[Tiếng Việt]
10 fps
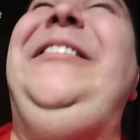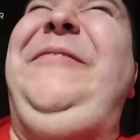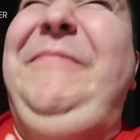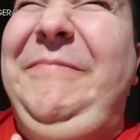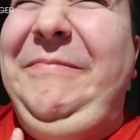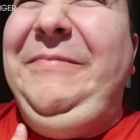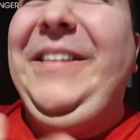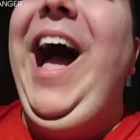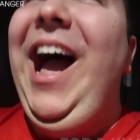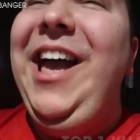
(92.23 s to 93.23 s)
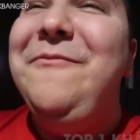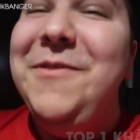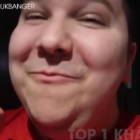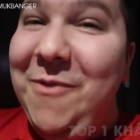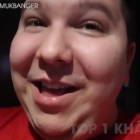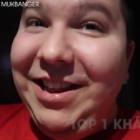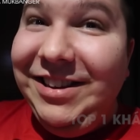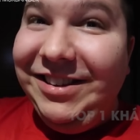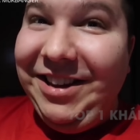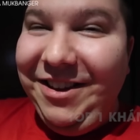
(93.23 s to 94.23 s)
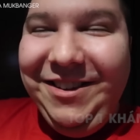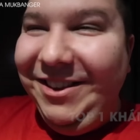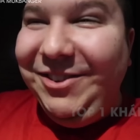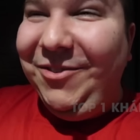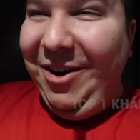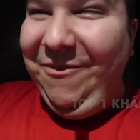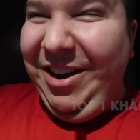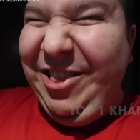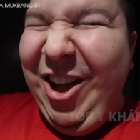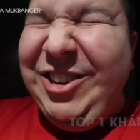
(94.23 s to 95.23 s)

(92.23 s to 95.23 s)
một múc băng ơ cực kỳ nổi tiếng. Anh chàng này cực giàu,